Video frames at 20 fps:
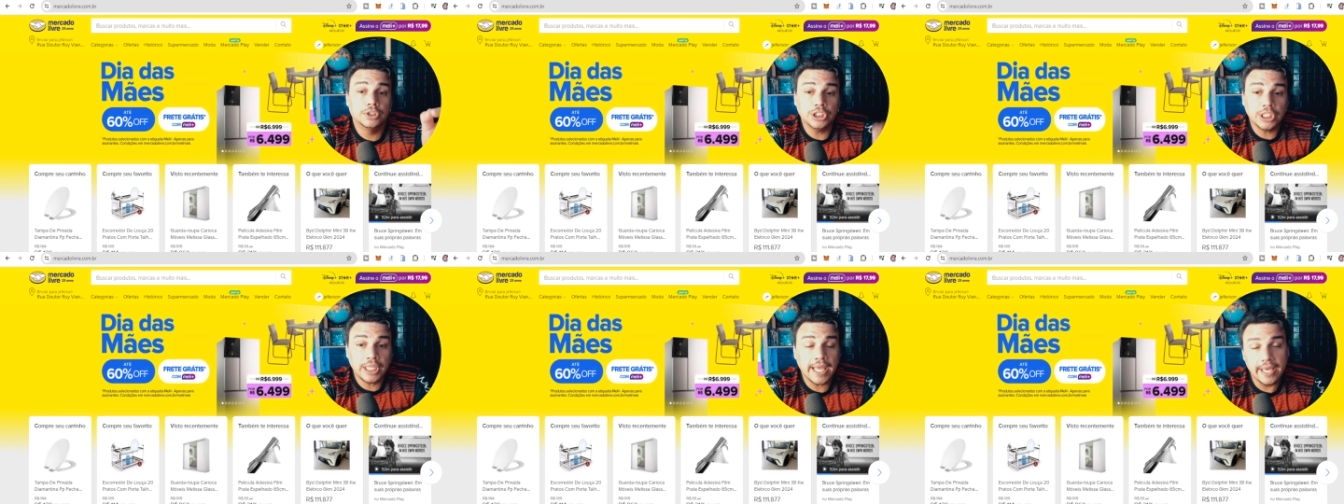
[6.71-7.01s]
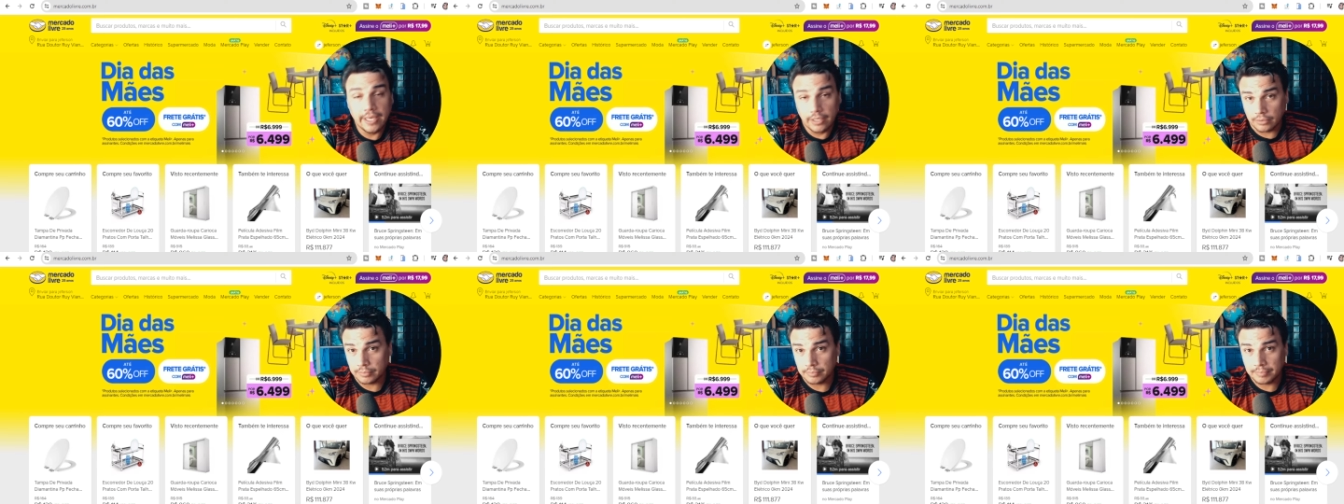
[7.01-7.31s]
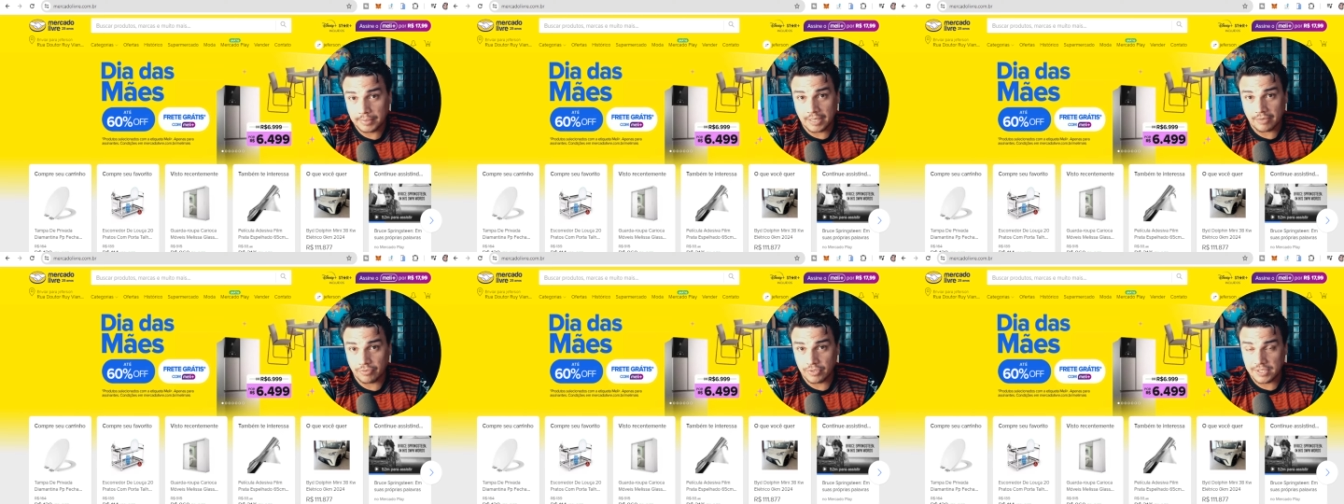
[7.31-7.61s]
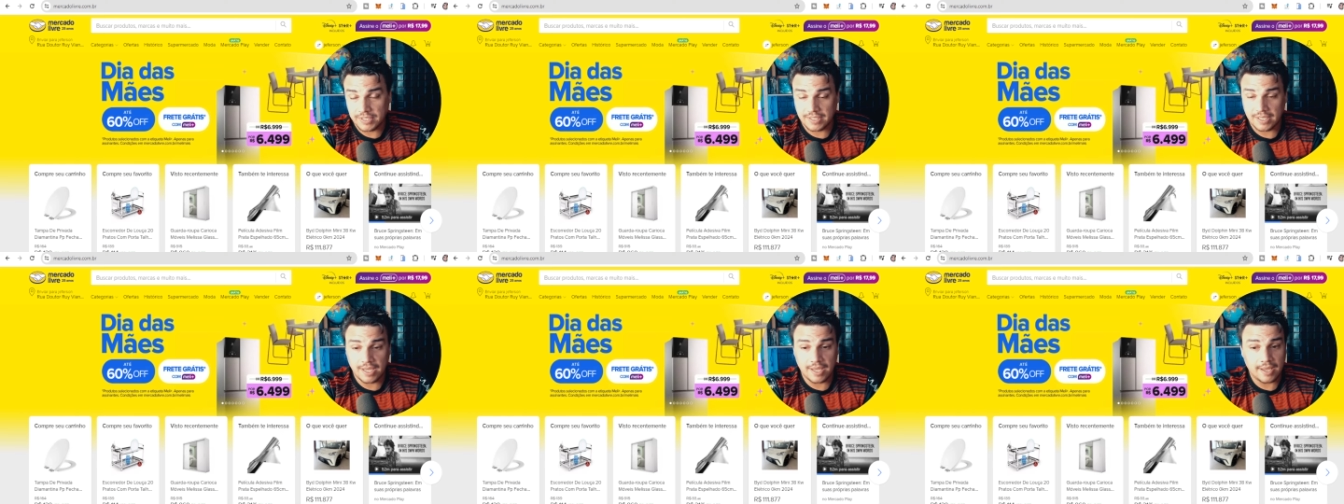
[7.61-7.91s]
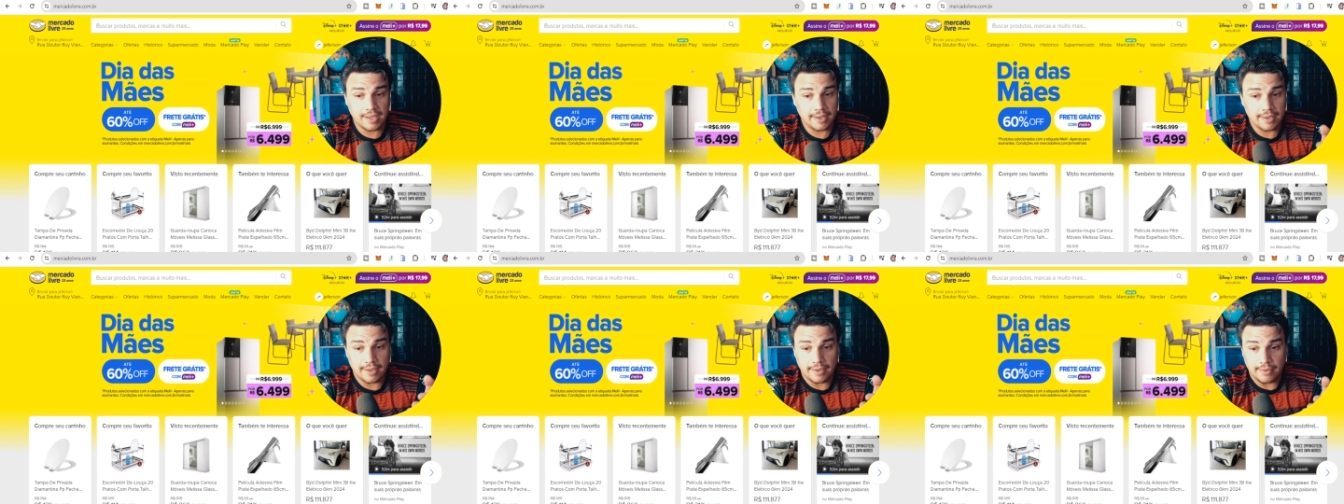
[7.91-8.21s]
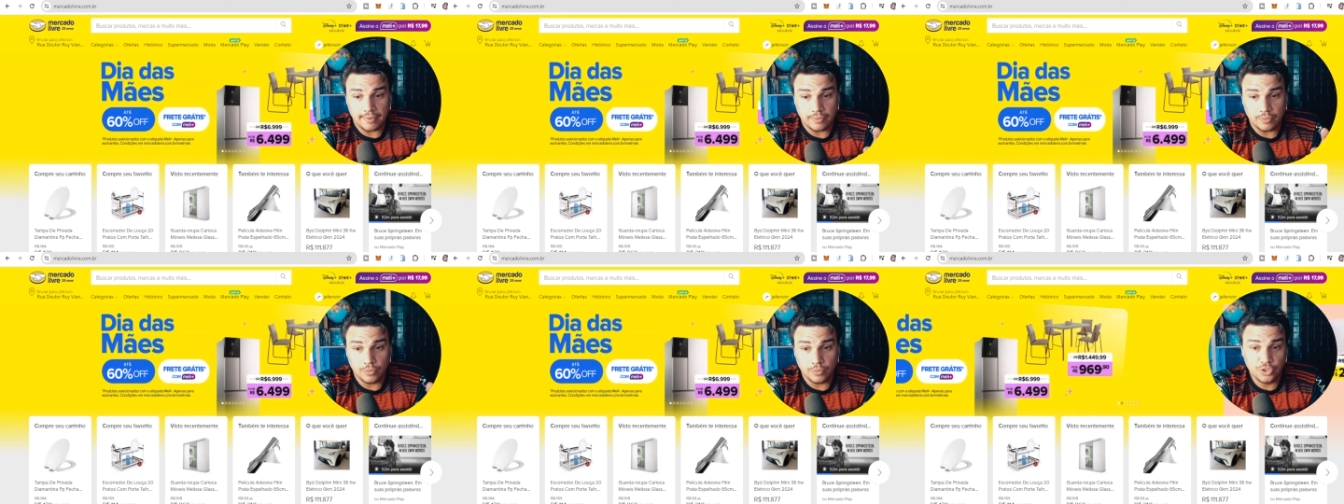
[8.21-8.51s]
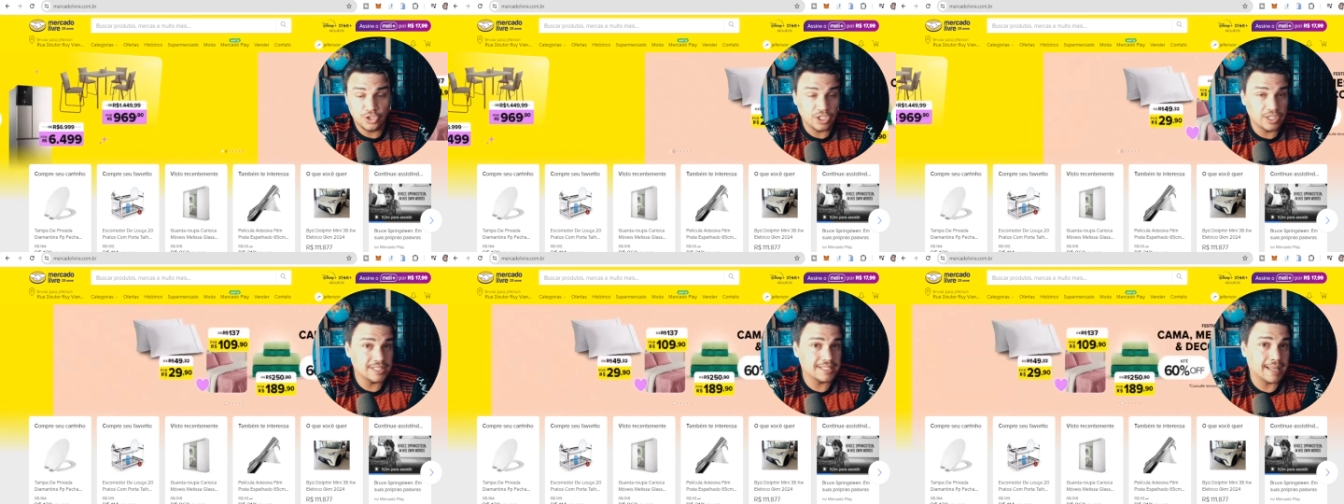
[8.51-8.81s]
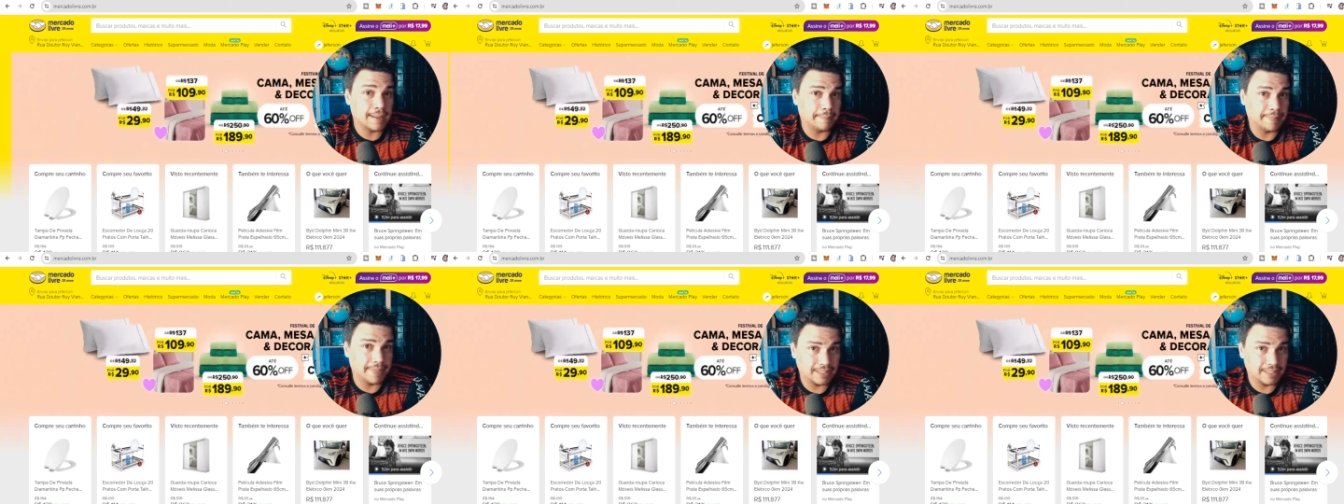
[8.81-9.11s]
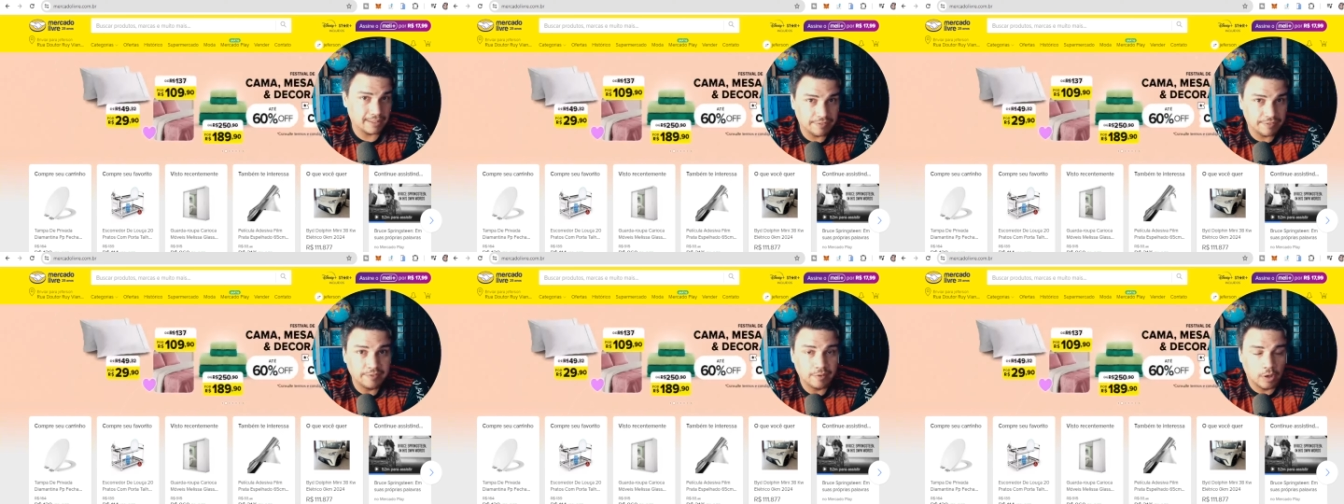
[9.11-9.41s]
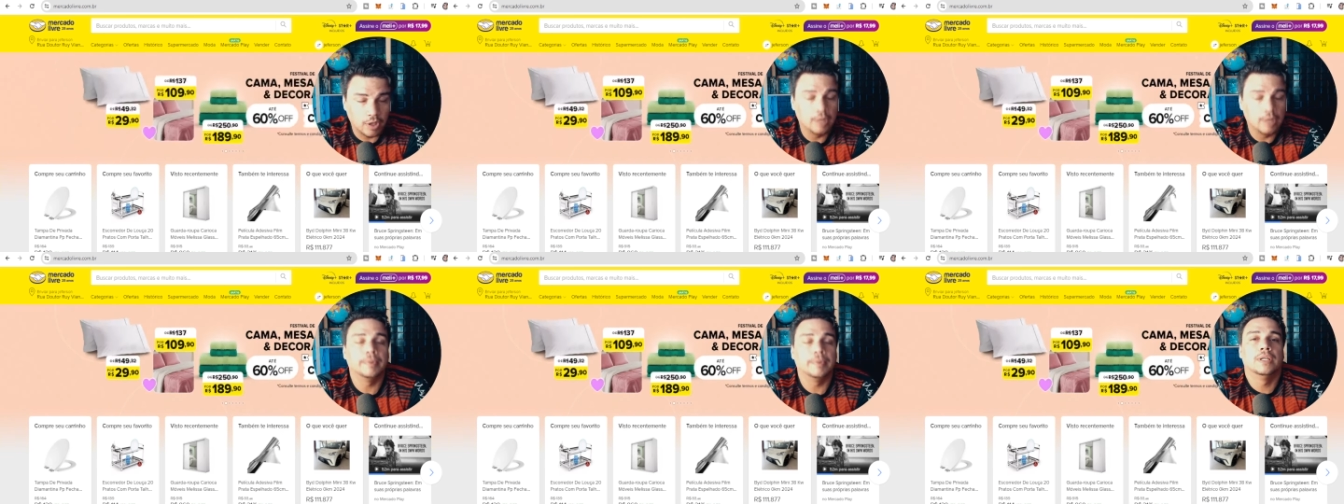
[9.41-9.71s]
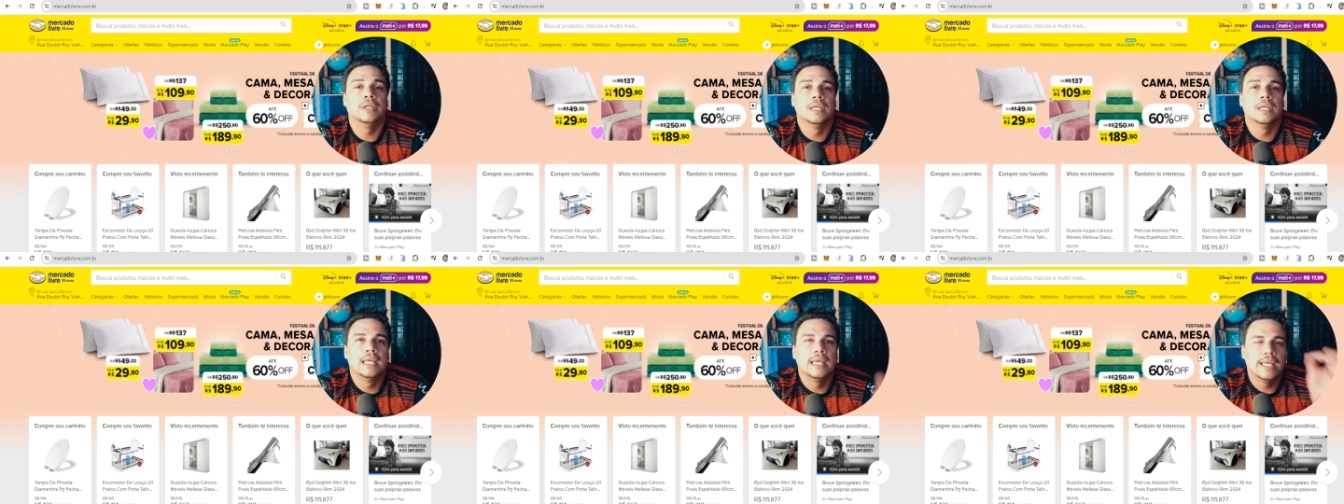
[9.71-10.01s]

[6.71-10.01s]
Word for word: dinheiro para você utilizar a plataforma.